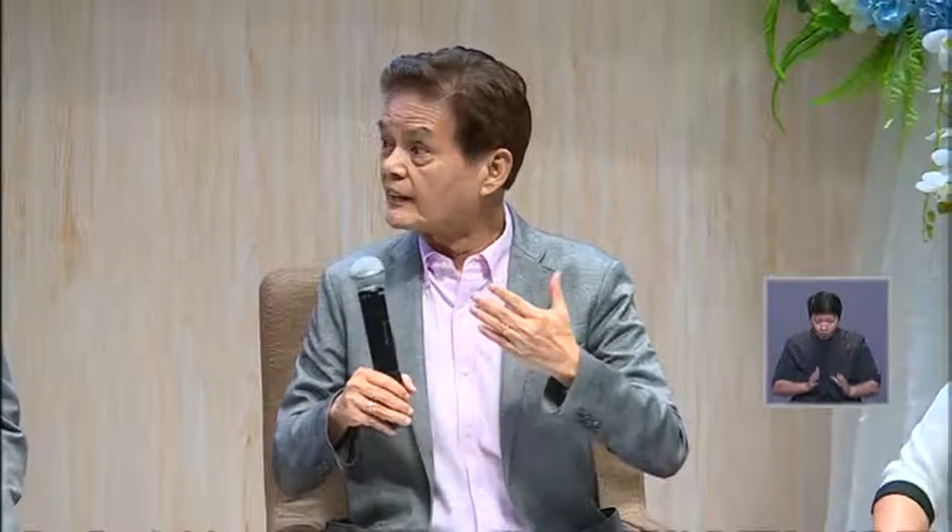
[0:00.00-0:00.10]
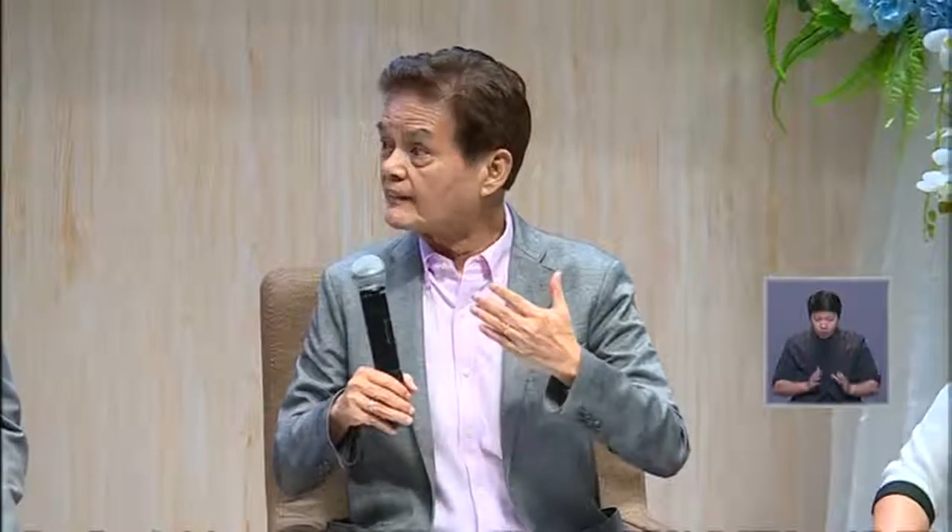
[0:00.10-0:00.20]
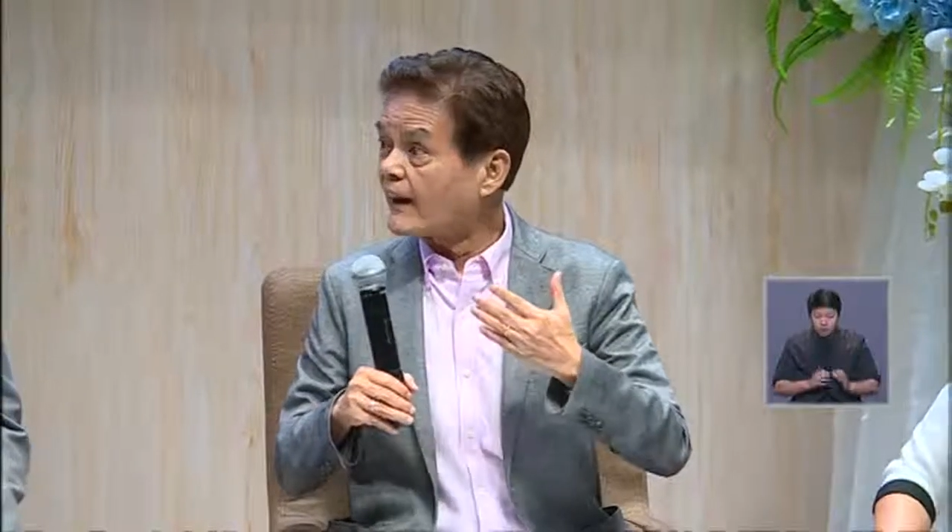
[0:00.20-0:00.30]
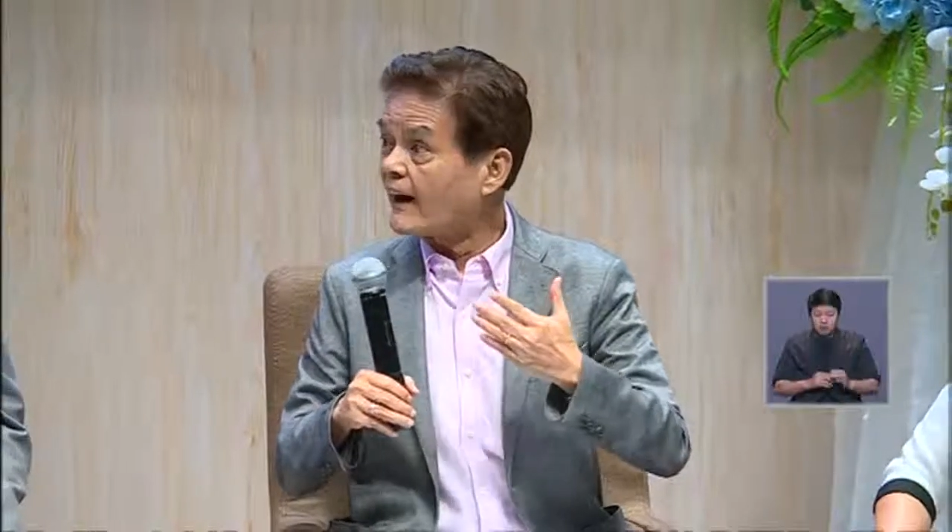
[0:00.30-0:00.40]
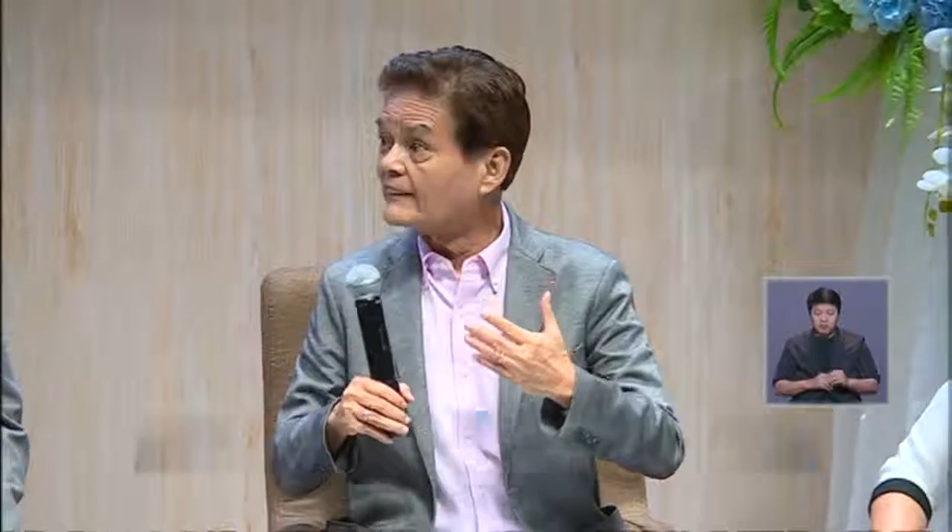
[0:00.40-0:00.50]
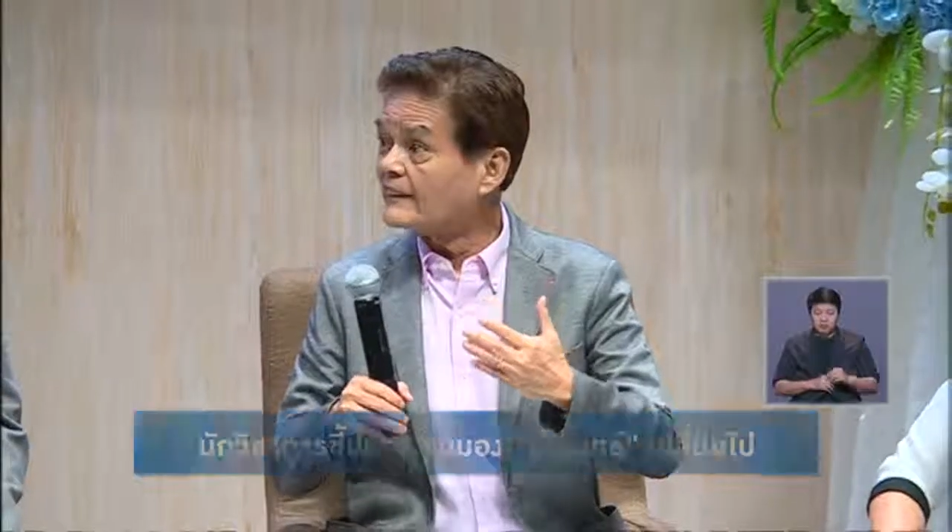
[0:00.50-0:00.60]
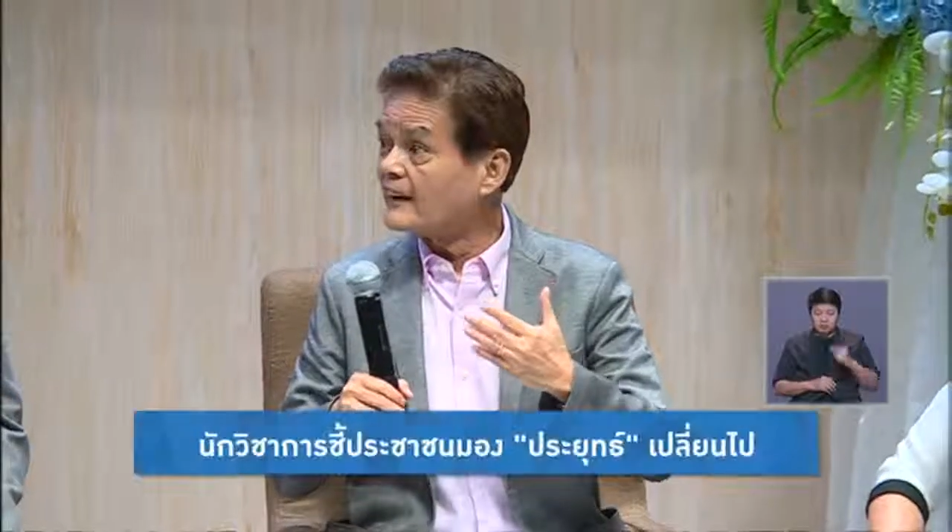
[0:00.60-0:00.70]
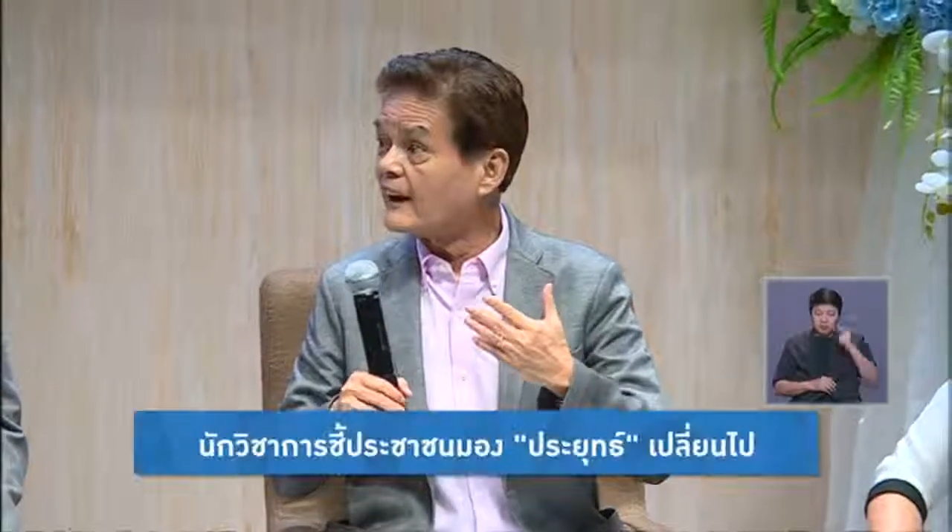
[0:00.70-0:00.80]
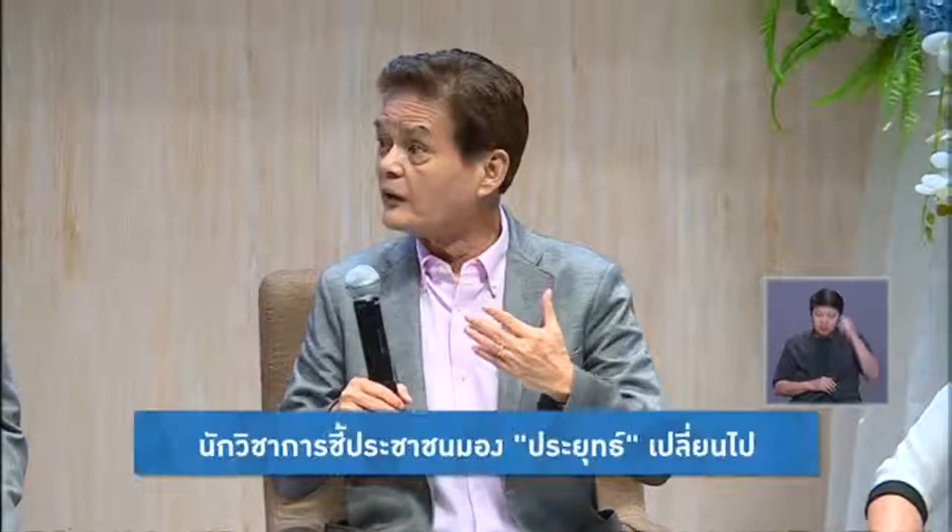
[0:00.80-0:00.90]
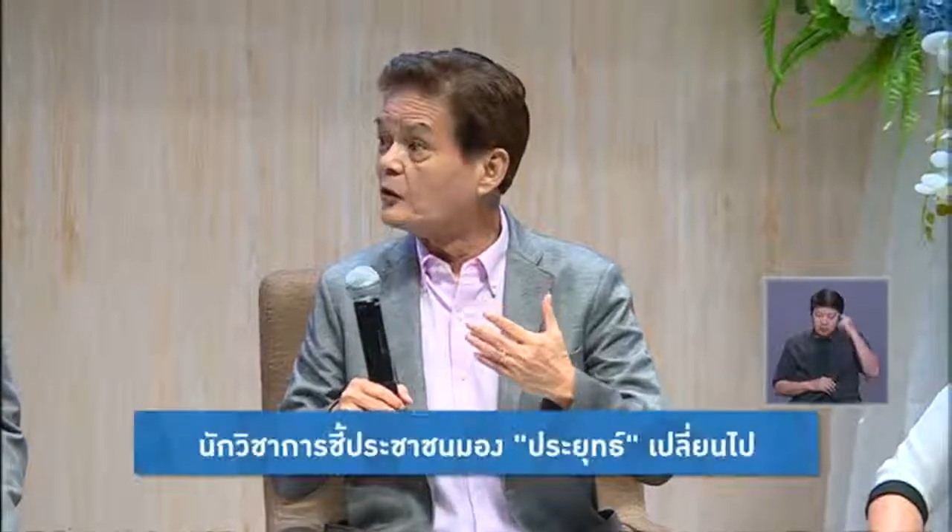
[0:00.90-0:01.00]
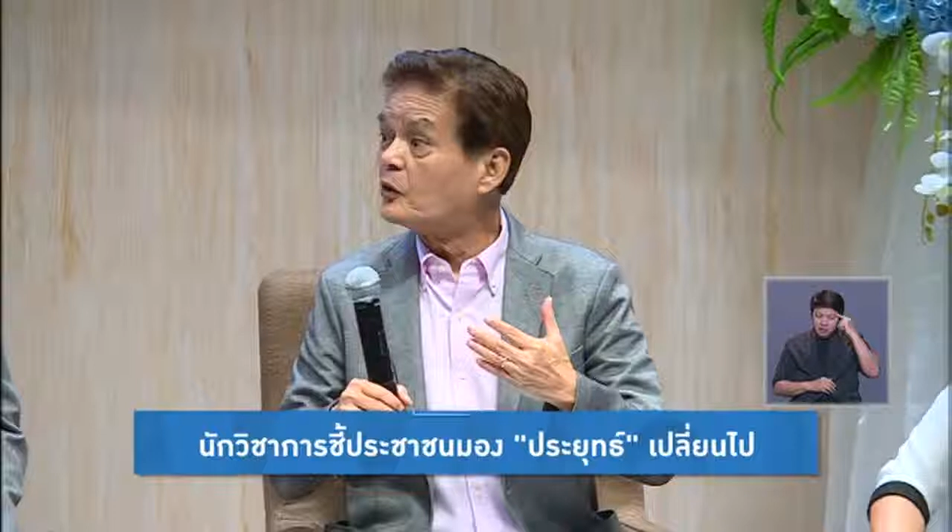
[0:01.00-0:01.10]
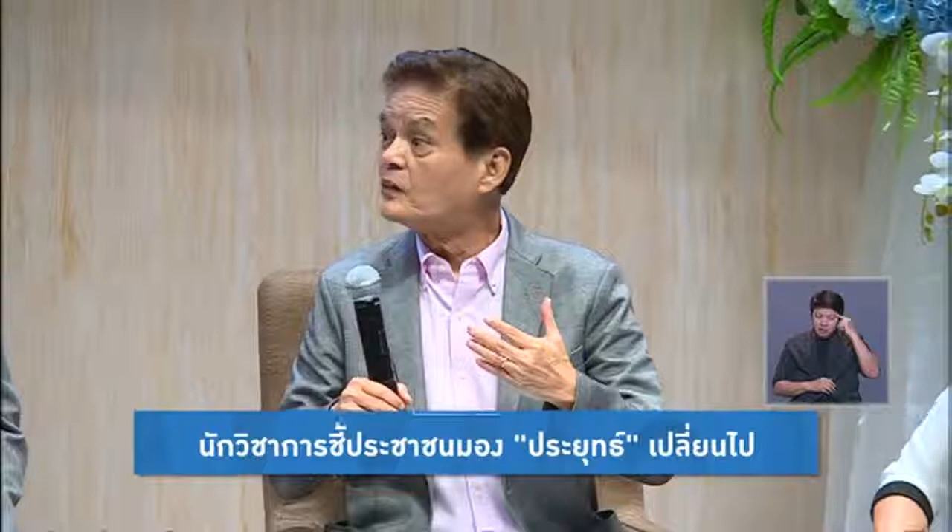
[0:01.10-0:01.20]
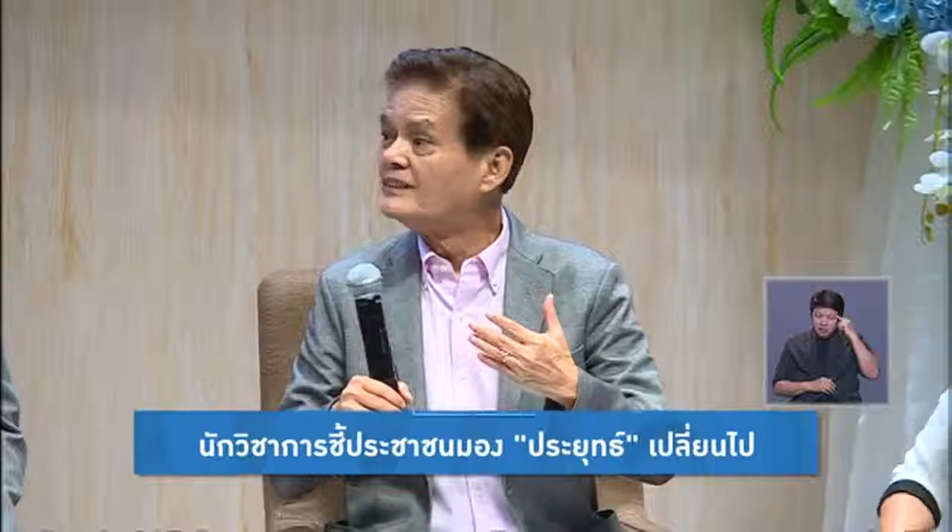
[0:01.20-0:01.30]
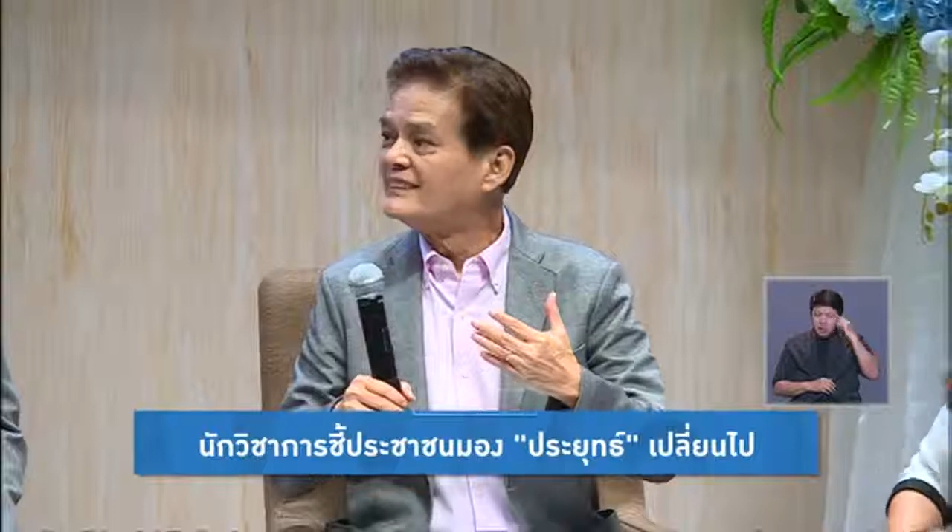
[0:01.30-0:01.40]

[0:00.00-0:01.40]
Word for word: ศรัทธาท่านนายก